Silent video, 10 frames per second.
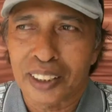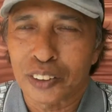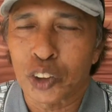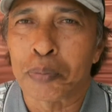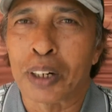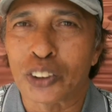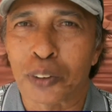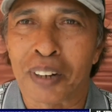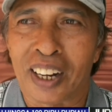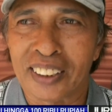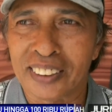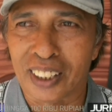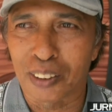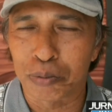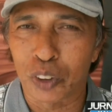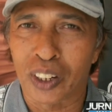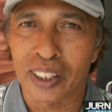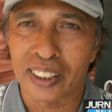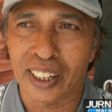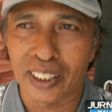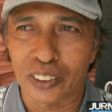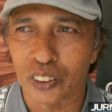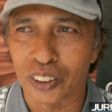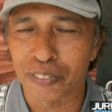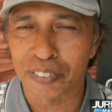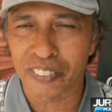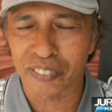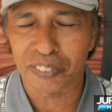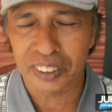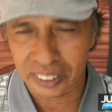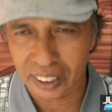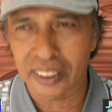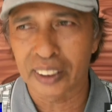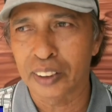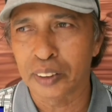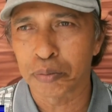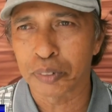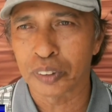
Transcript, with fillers: Saya coba-coba aja untuk Hari Raya Idul Fitri.